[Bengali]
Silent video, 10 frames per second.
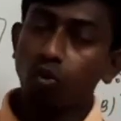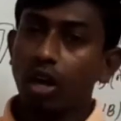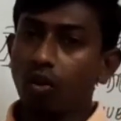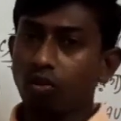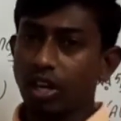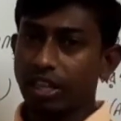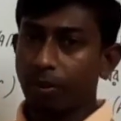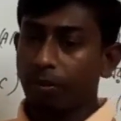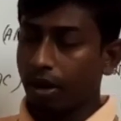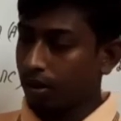উদাহরণও দেখতে
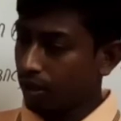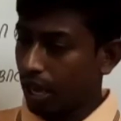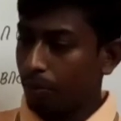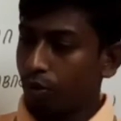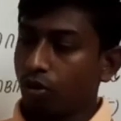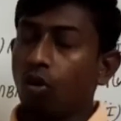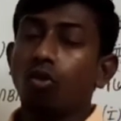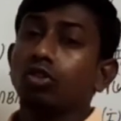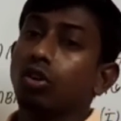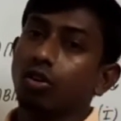পাবা এবং
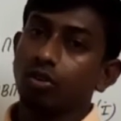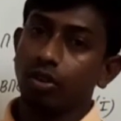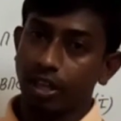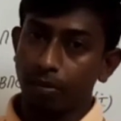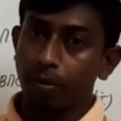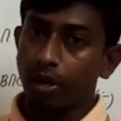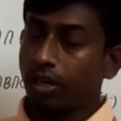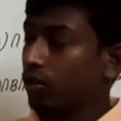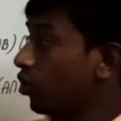অনুশীলনীতেও দেখতে পাবা